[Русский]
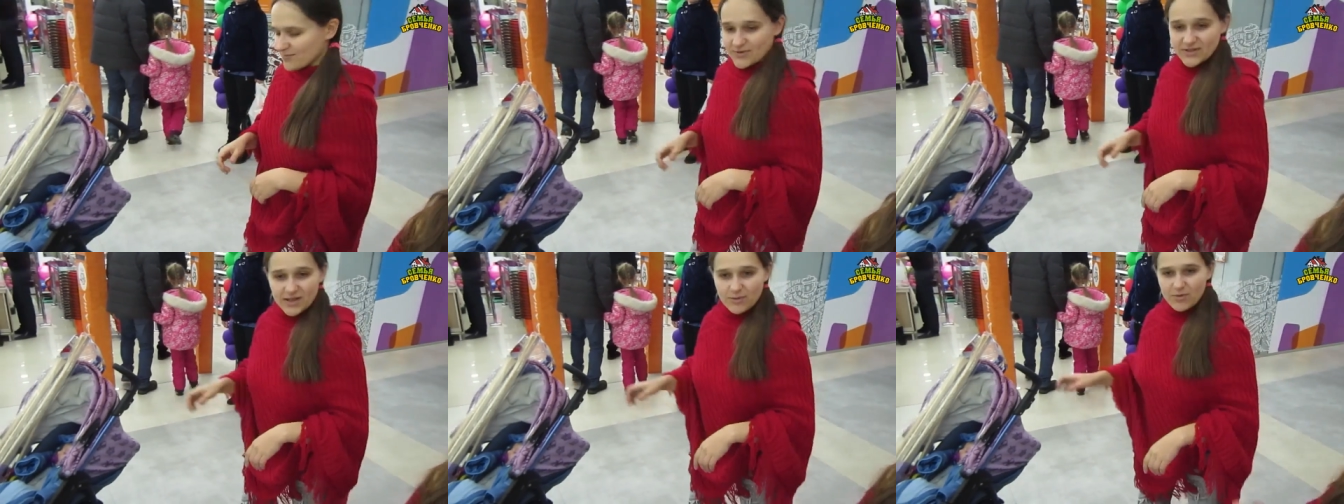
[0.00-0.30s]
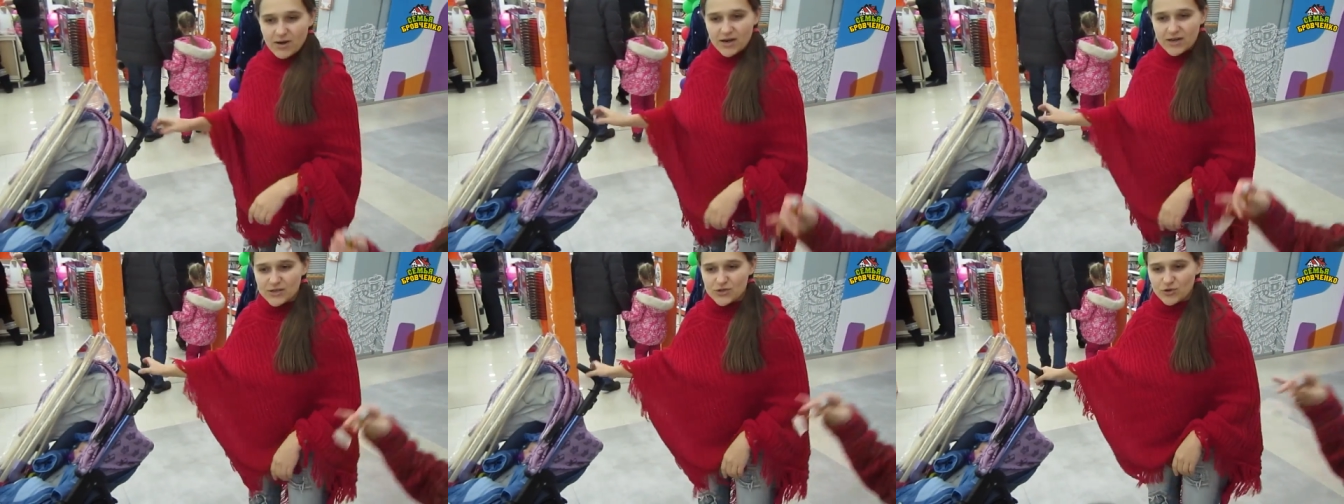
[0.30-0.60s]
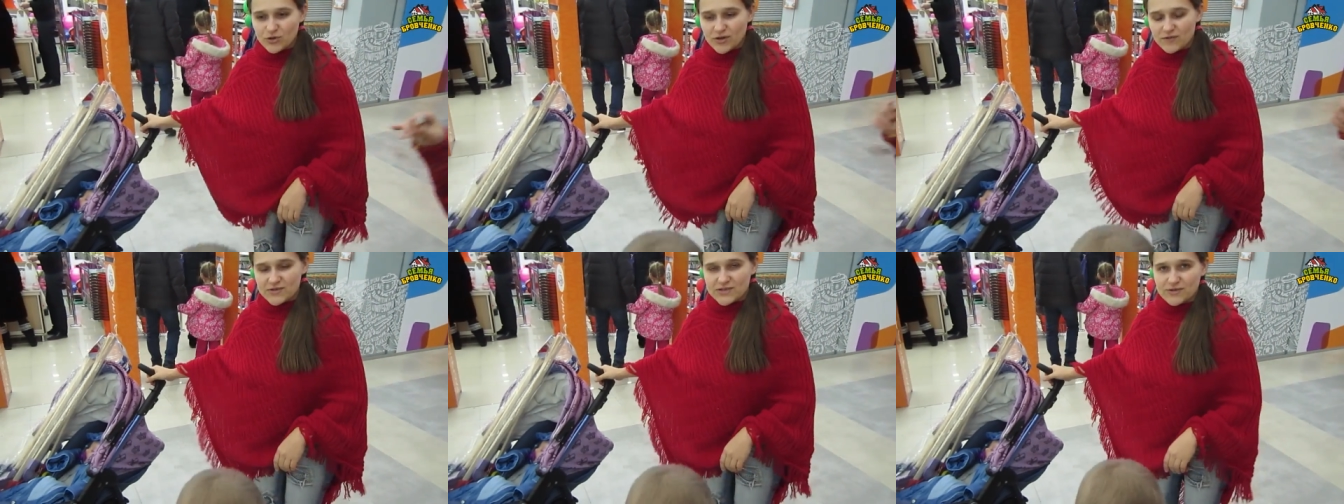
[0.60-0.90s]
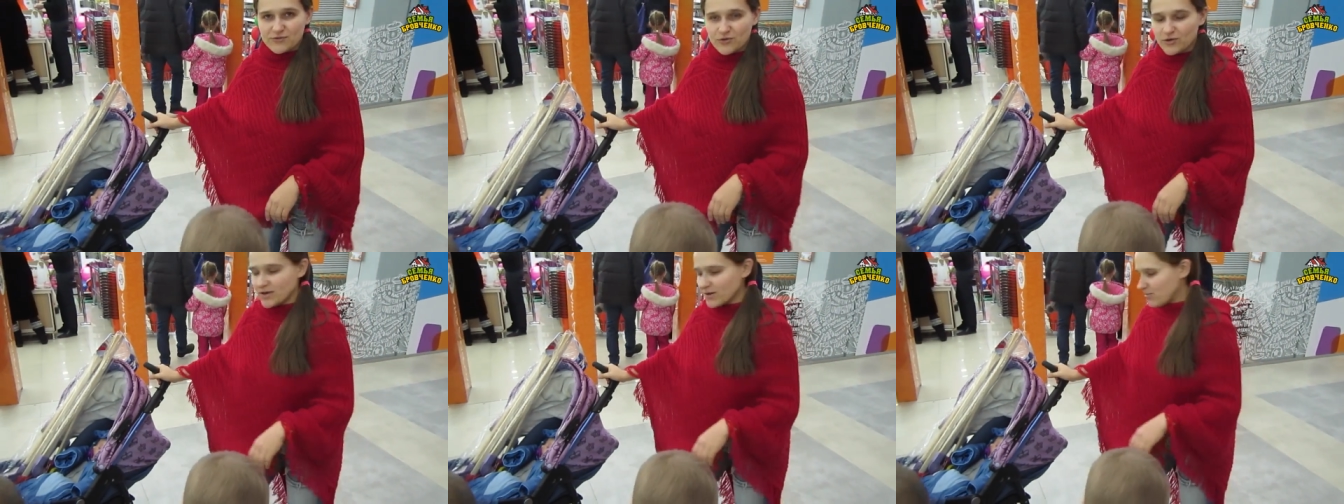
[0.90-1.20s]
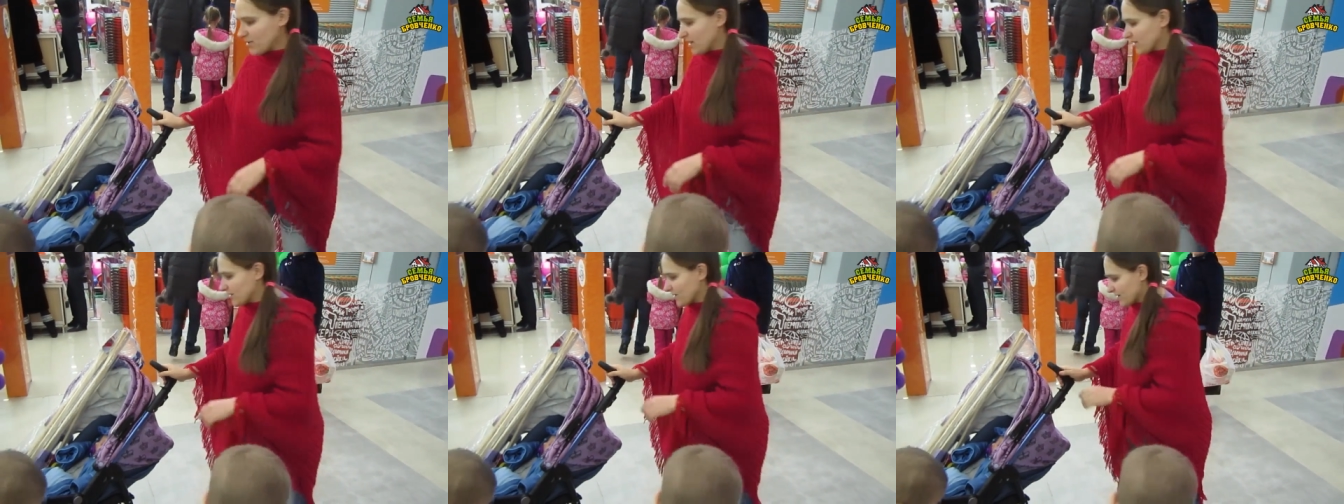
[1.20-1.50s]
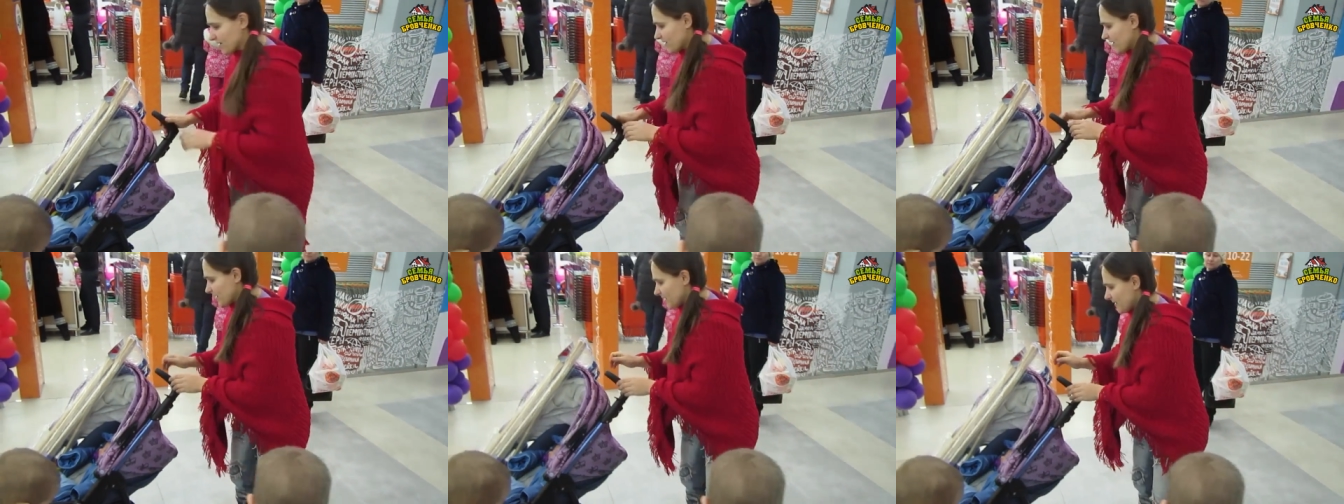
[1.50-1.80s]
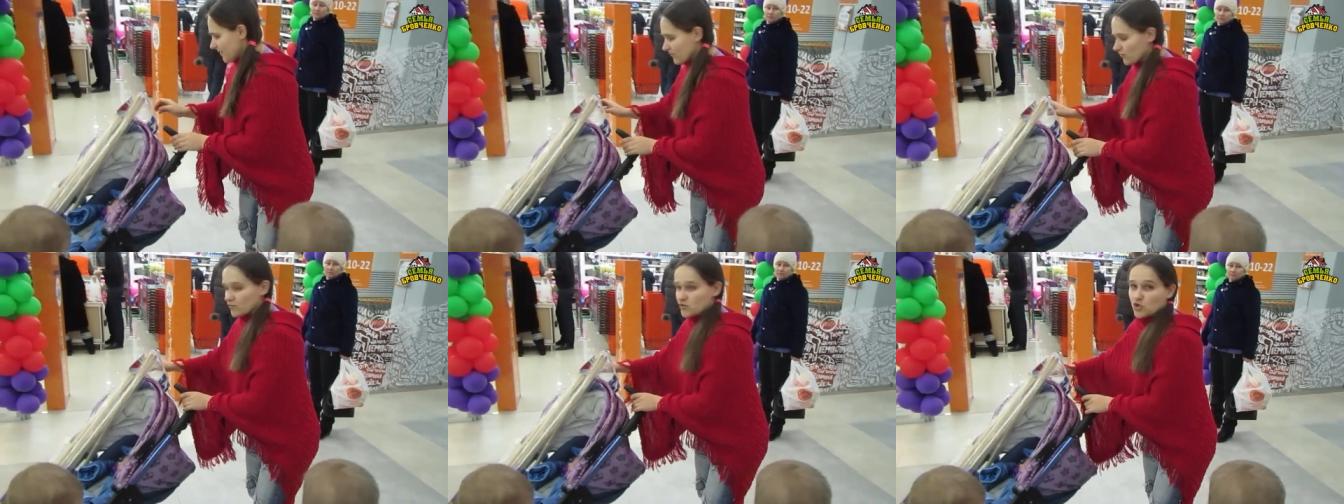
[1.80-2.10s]
Мы набрали столько всего, ребята.
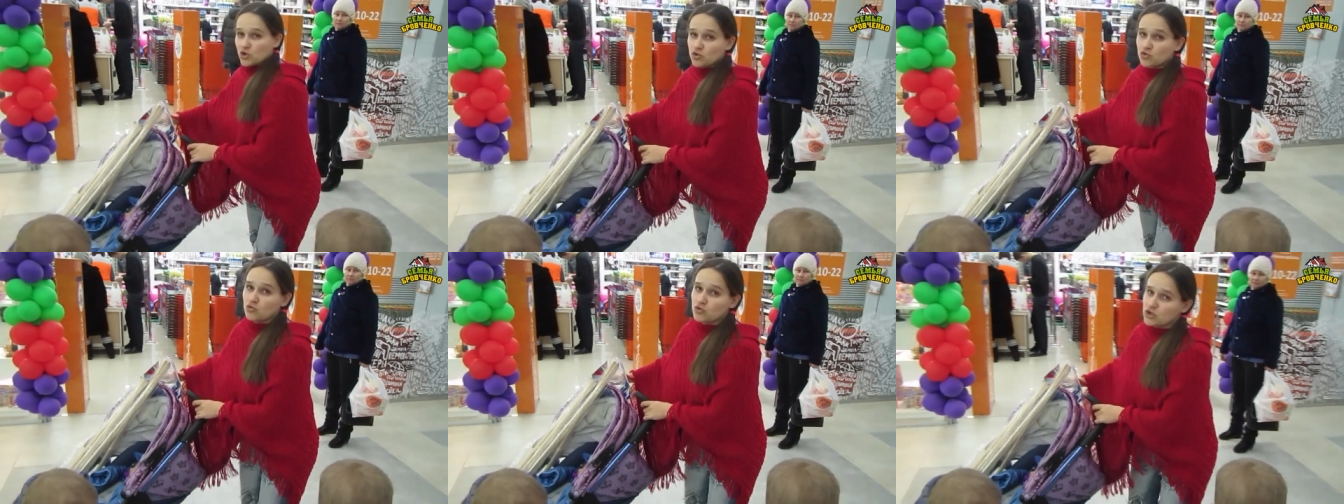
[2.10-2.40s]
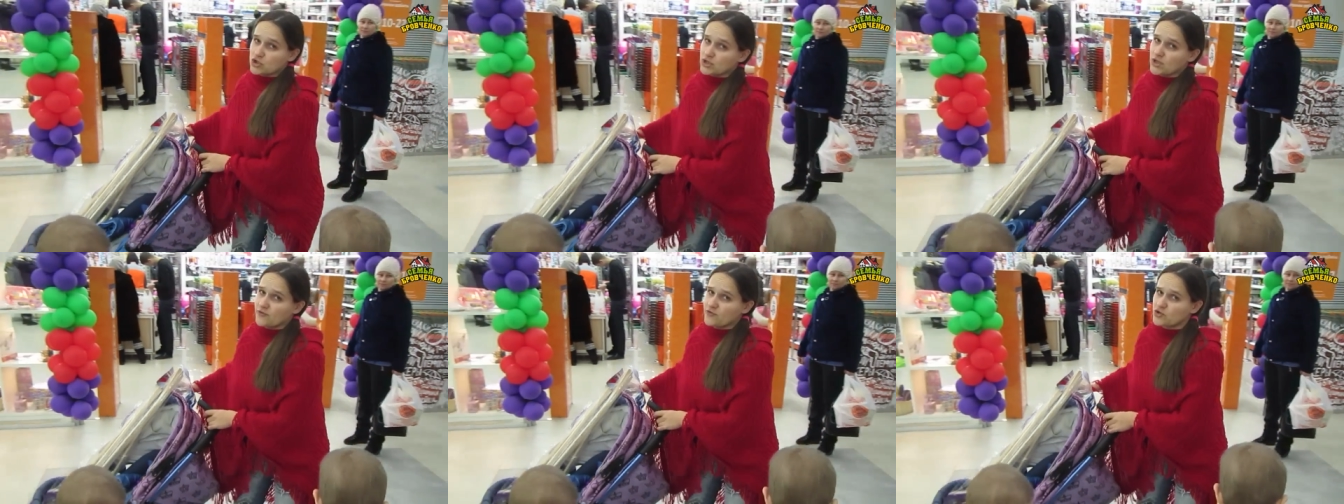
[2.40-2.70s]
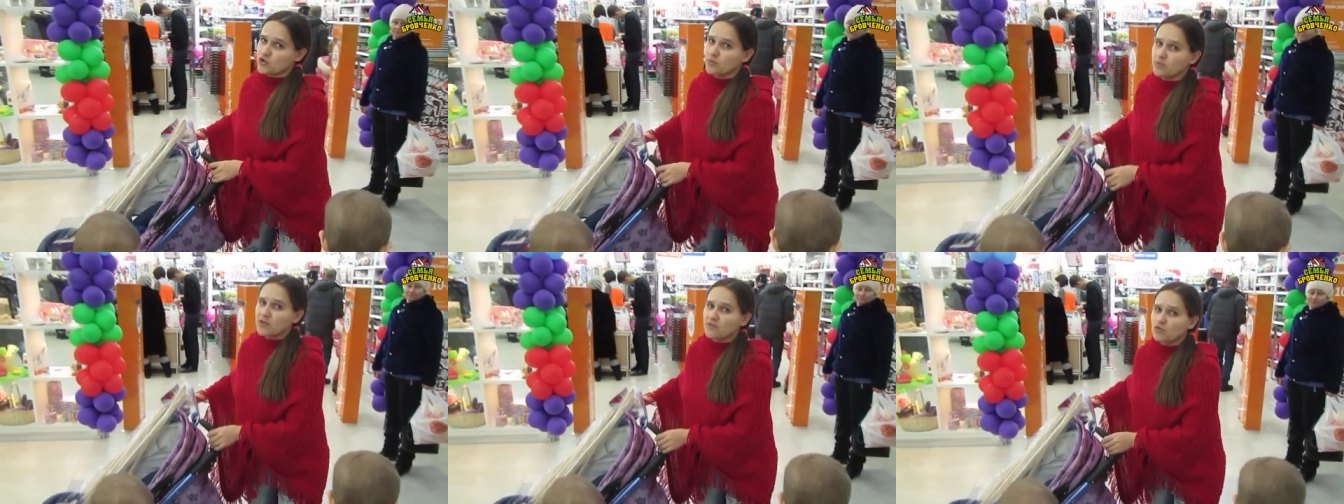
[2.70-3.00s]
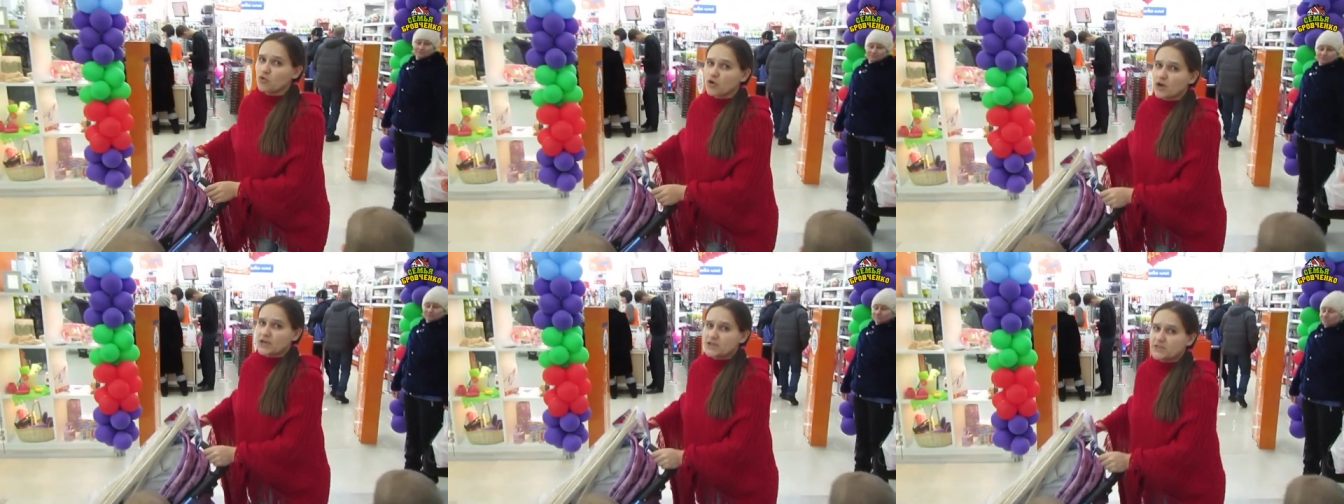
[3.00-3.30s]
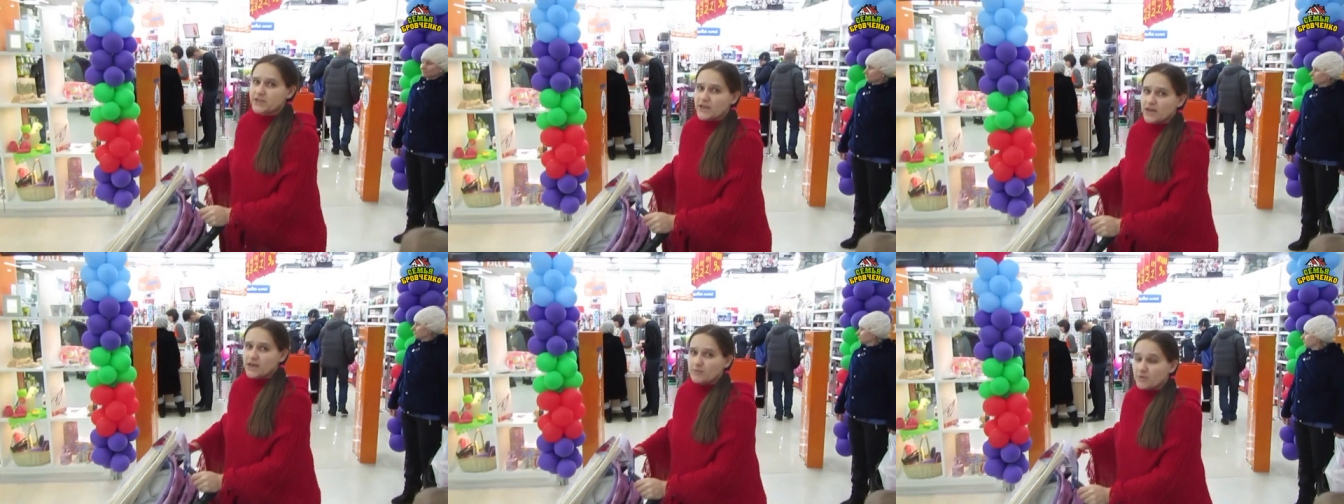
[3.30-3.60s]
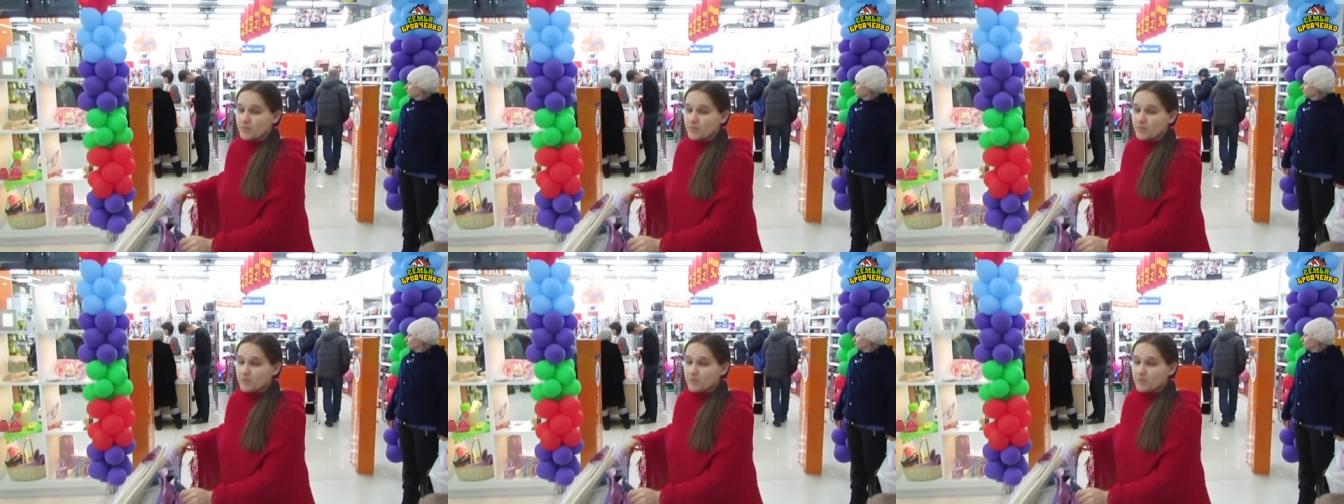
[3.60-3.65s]
Ну, все нужное, все давно хотели.